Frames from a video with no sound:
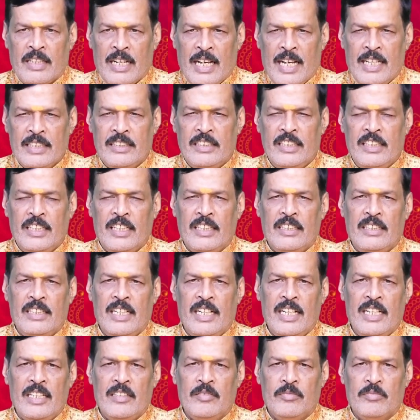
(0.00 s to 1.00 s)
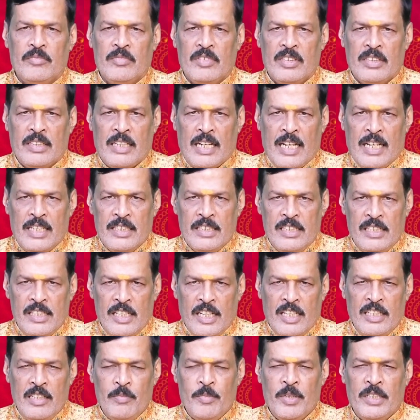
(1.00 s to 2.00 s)
రాశి అందే
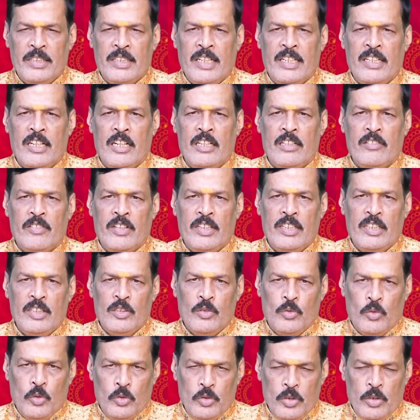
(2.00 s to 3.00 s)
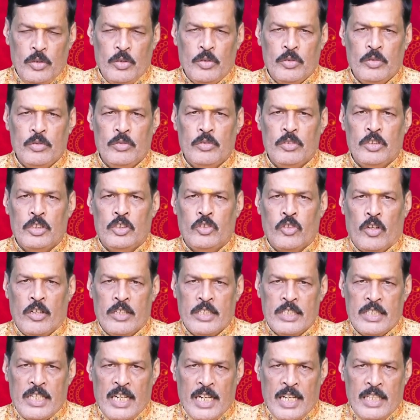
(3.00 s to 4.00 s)
రాస్యాధిపతి అయినటువంటి కుజుడు
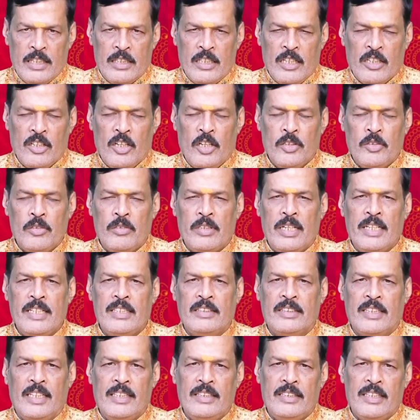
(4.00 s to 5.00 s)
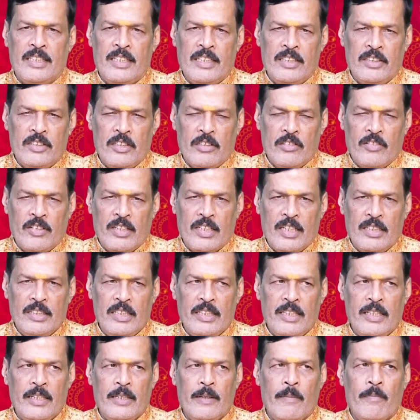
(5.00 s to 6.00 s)
స్వక్షేత్రగతుడై సంచరించడం
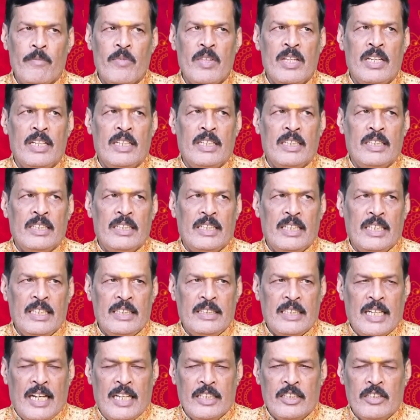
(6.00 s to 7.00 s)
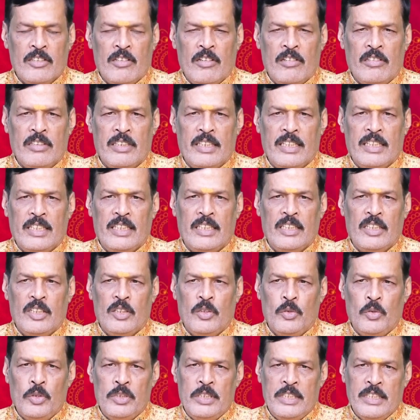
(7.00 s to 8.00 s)
అన్నది ఈ జాతకులకి
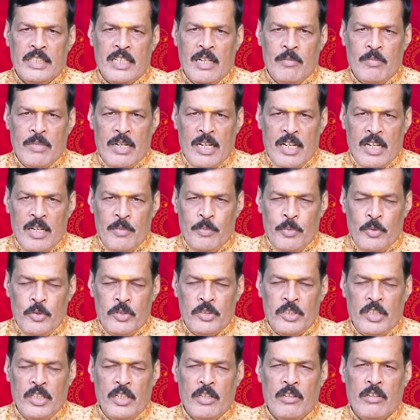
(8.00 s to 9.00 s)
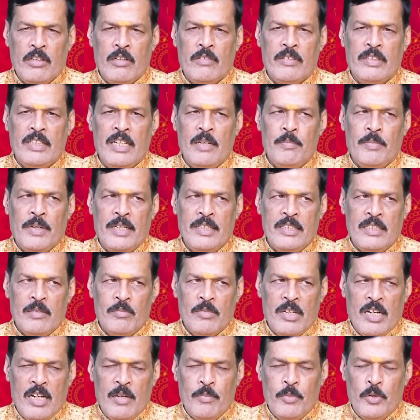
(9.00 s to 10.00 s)
రుచిక మహాపురుష యోగం అనే
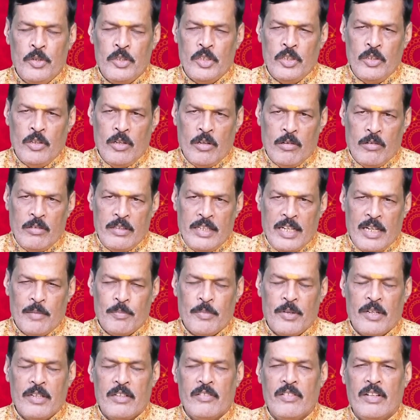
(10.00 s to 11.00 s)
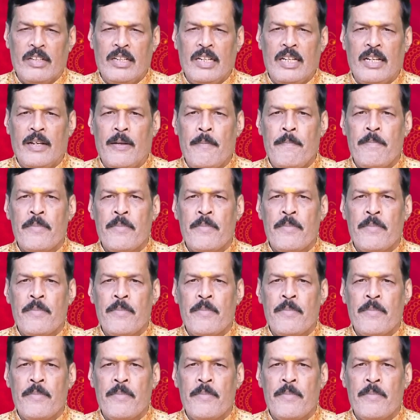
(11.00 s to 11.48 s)
పంచమహాపురుష యోగం ఏర్పడడం వల్ల